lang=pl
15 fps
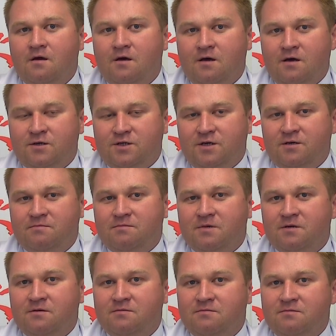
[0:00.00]
Raczej
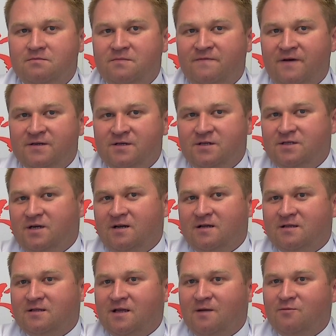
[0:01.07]
20 y,
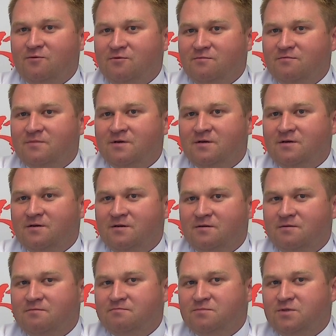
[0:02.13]
lat temu
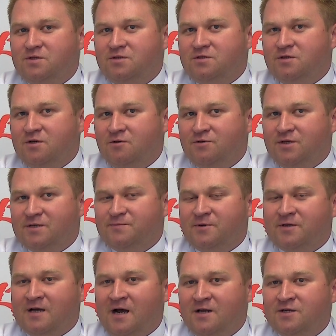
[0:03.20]
yy, ci ludzie
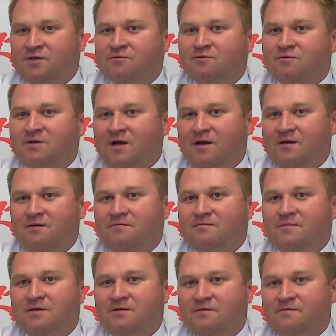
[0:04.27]
spotkali się tutaj,
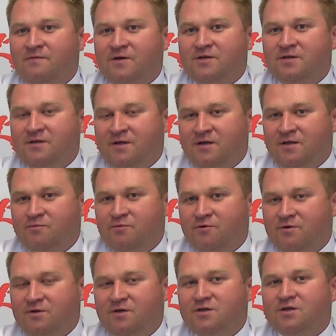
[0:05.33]
yy, właśnie na terenie
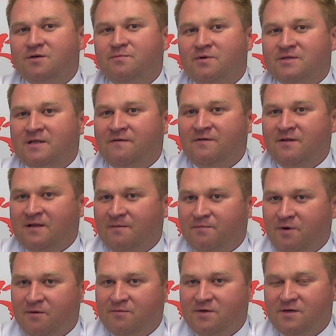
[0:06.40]
Burniszk, postawili tam
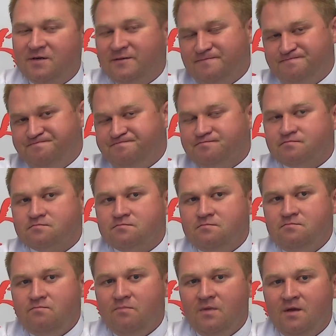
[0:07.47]
pomnik
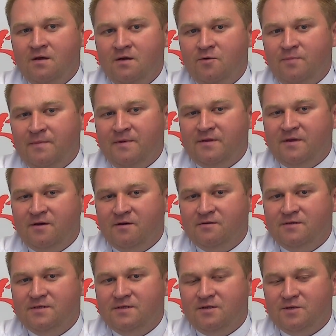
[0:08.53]
y,
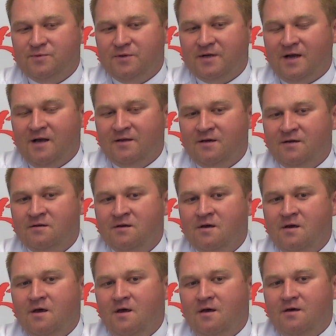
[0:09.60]
upamiętniający to spotkanie
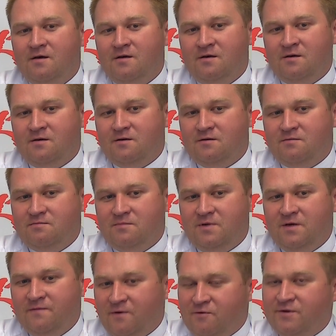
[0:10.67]
y,
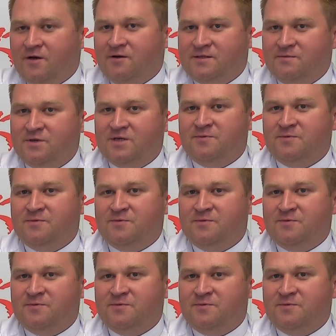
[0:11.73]
i wokół niego chcemy się